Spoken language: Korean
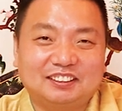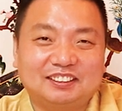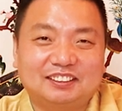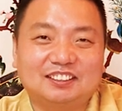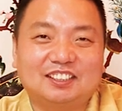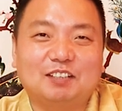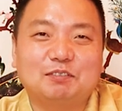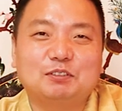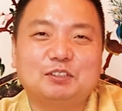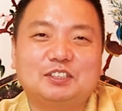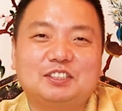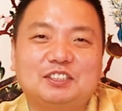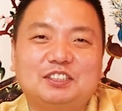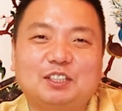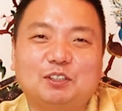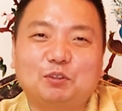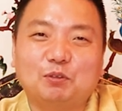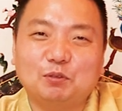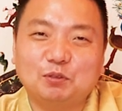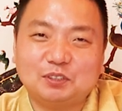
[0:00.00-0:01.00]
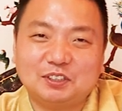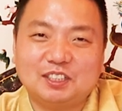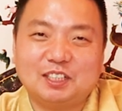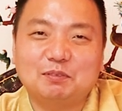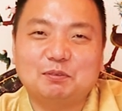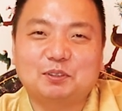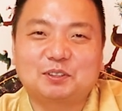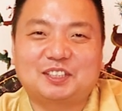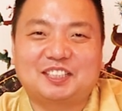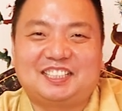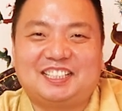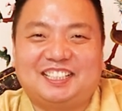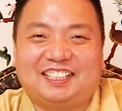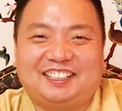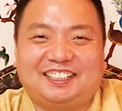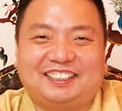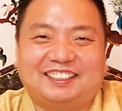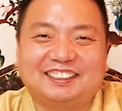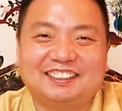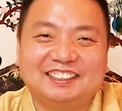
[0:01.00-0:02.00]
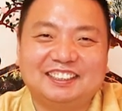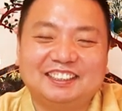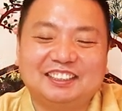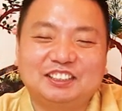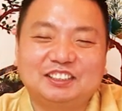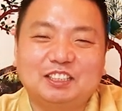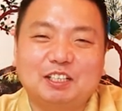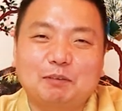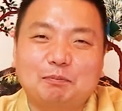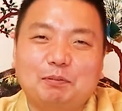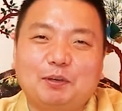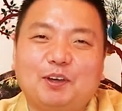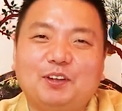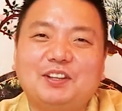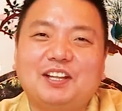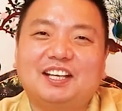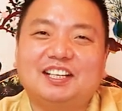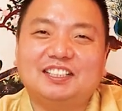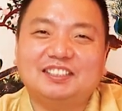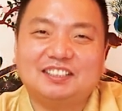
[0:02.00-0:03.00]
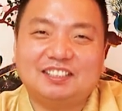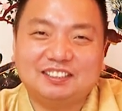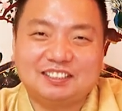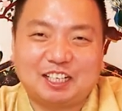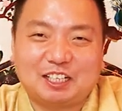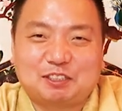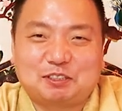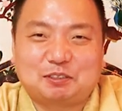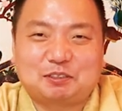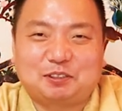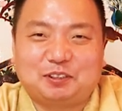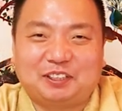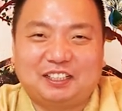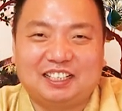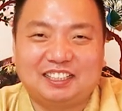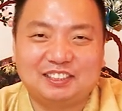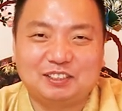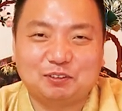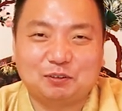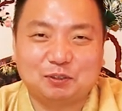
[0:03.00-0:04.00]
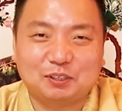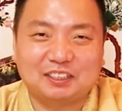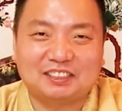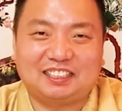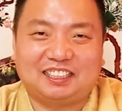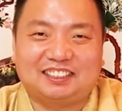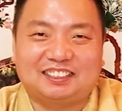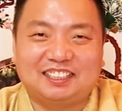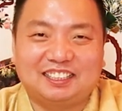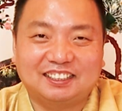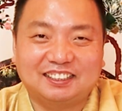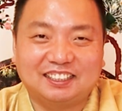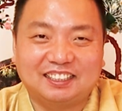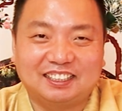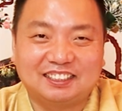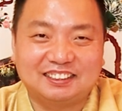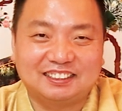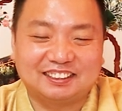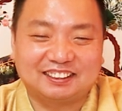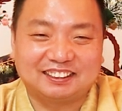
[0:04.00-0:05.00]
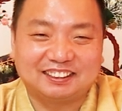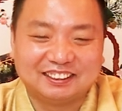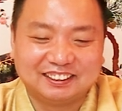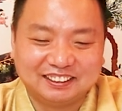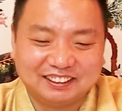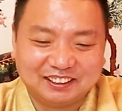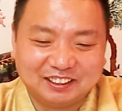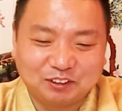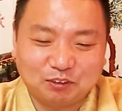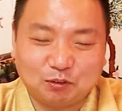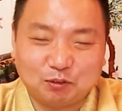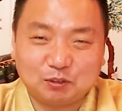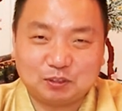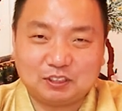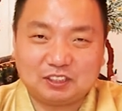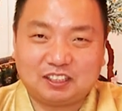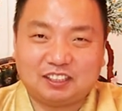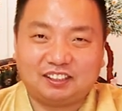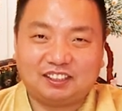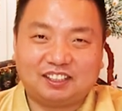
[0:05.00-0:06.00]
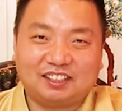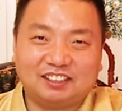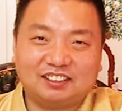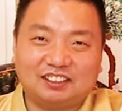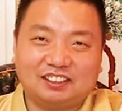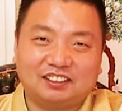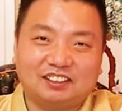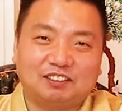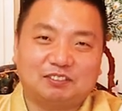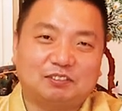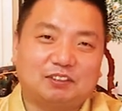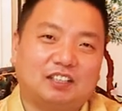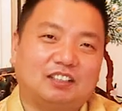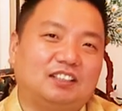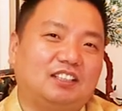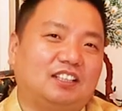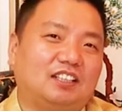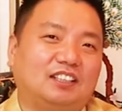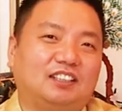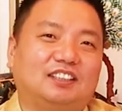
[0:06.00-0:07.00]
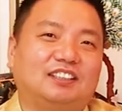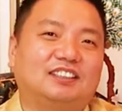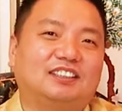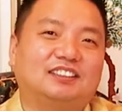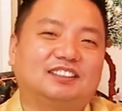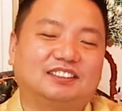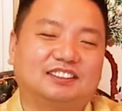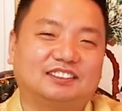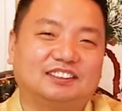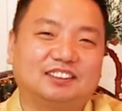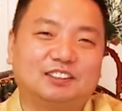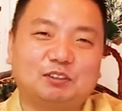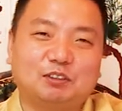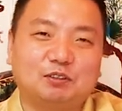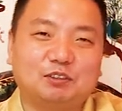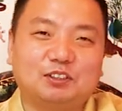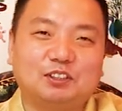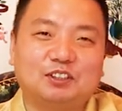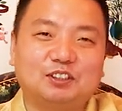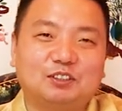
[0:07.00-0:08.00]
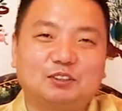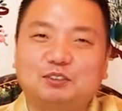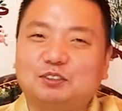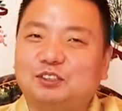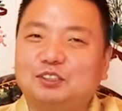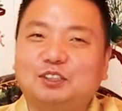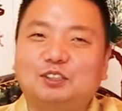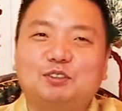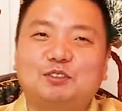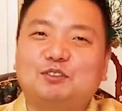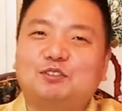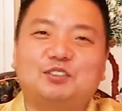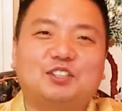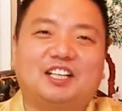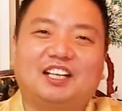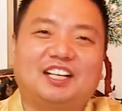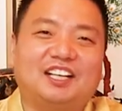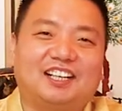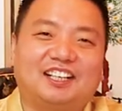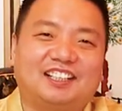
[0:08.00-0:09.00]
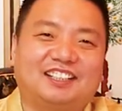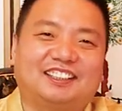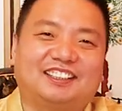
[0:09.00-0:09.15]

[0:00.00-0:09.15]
그러면 진짜 똥칠하면 어떻게? 그냥 편하게 살다 죽어야지 오래 살다 그래야지 똥칠할 때까지 살다면 안 돼. 그러니까 또 그것, 그것도 죄야.